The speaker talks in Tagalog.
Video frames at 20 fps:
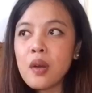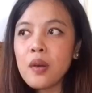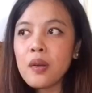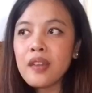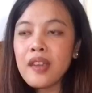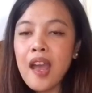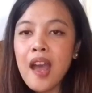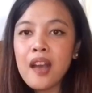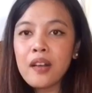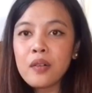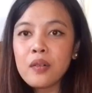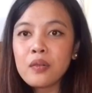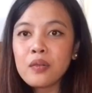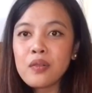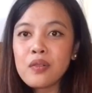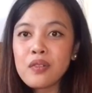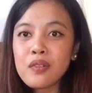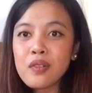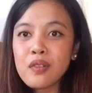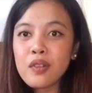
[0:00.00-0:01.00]
yeah, kung
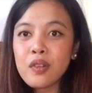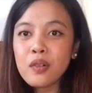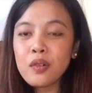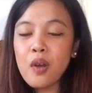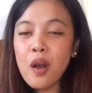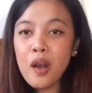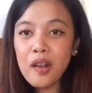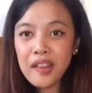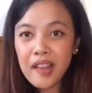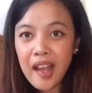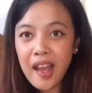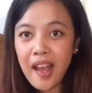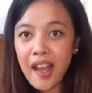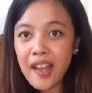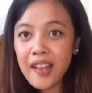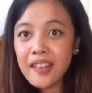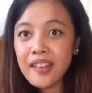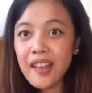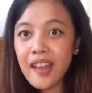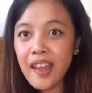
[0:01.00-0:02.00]
gusto nyong
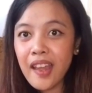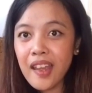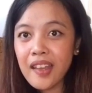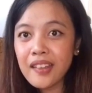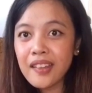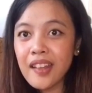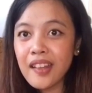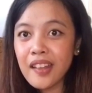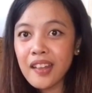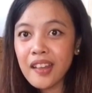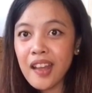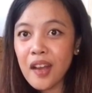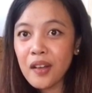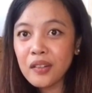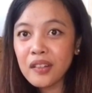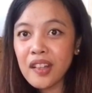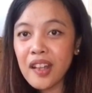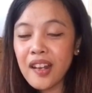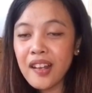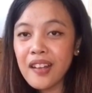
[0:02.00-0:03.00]
on-hand and
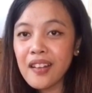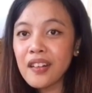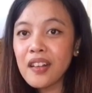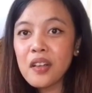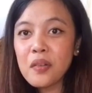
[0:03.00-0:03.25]
natatakot talaga